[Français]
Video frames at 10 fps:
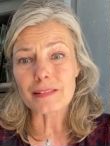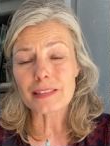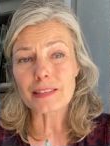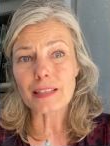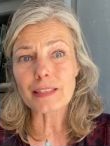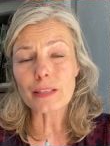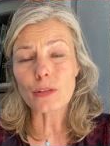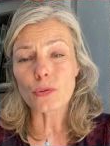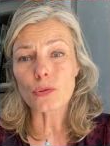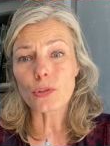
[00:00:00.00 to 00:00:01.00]
C'est-à-dire
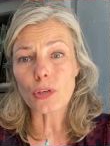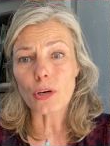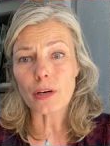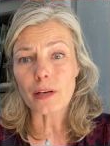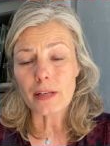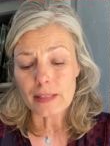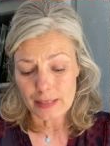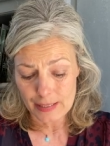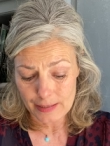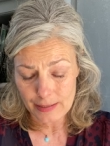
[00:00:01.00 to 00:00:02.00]
que notre corps
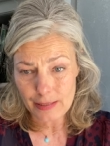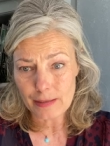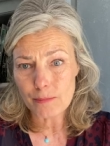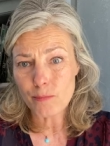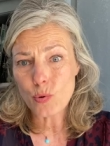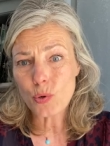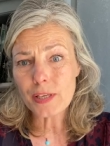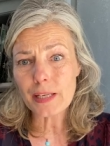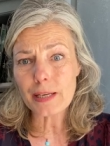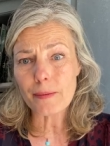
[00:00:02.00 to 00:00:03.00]
était
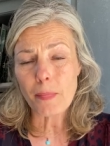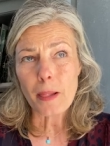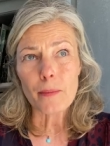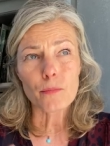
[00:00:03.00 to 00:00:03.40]
bloqué,